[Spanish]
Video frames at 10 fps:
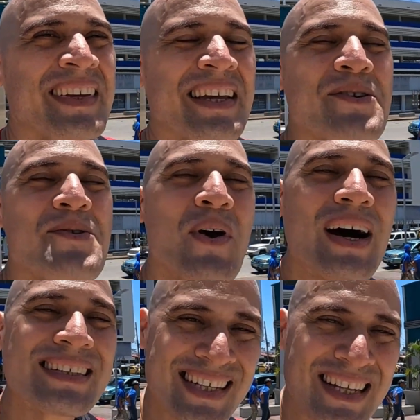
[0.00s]
y unos
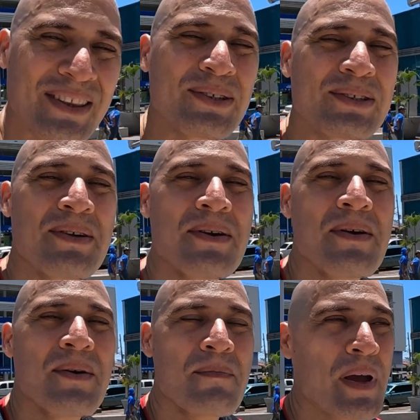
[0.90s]
asientos,
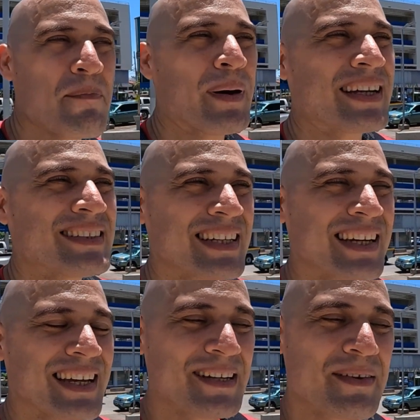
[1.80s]
me parece
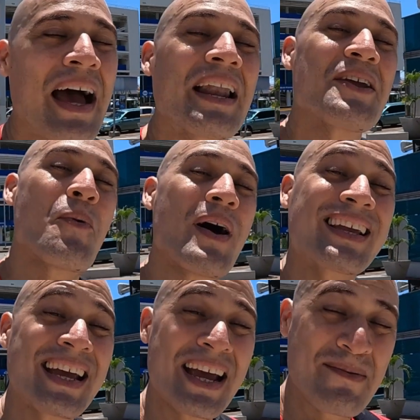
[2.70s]
que al
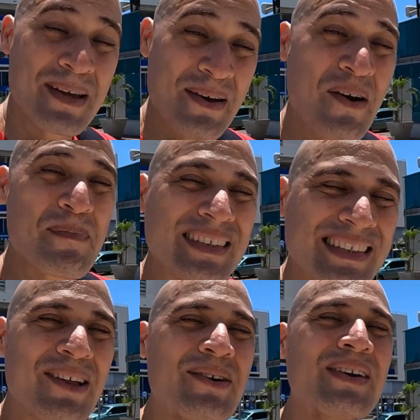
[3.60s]
igual que en el video
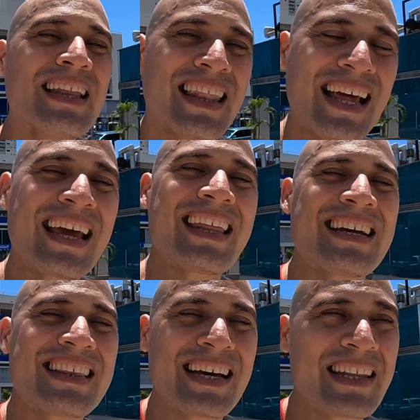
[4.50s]
pasado, la
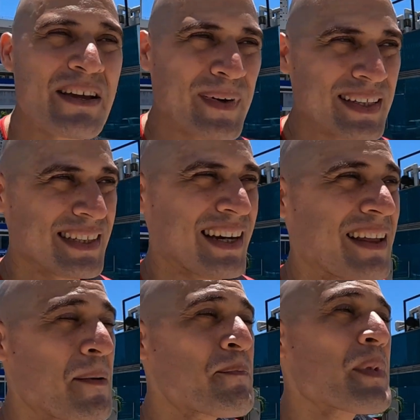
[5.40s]
idea está
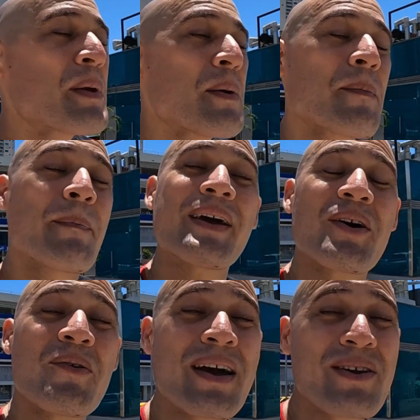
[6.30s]
desfasada.
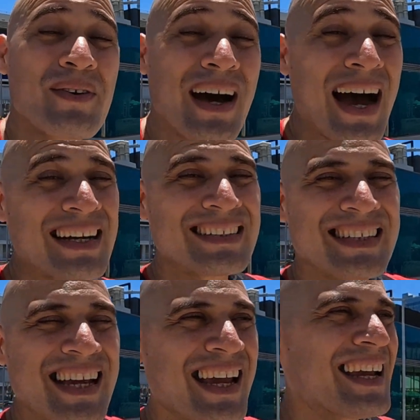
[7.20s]
Pero bueno,
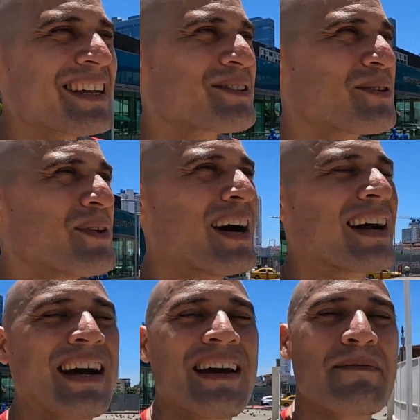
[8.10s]
así es esto
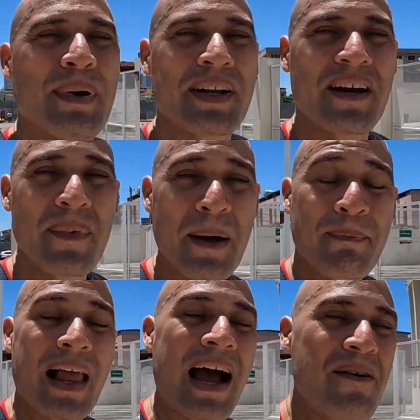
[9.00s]
acá en
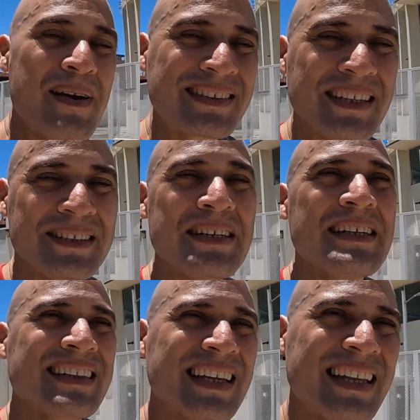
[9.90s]
Panamá. A veces
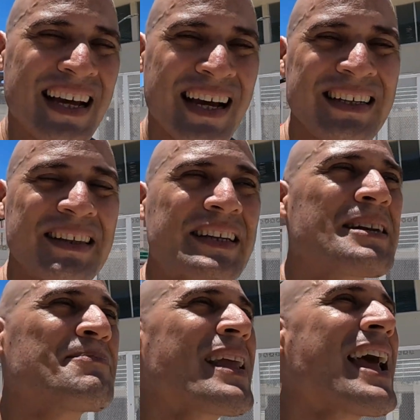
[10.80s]
te dejan
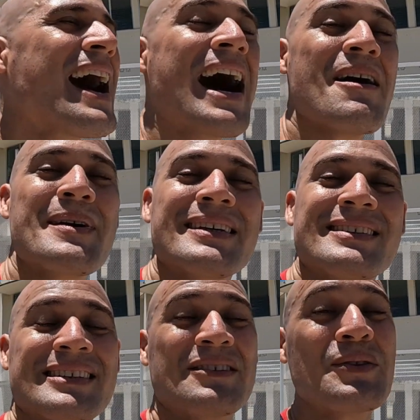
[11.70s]
entrar, a
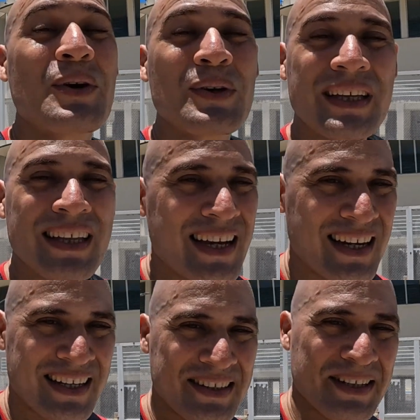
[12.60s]
veces no te
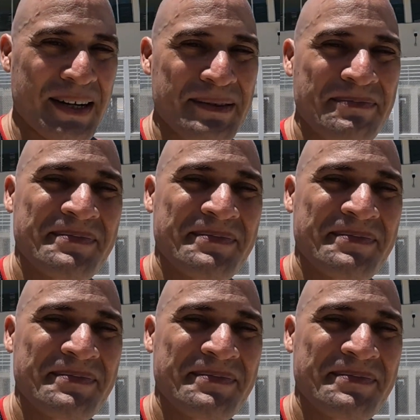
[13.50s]
dejan entrar.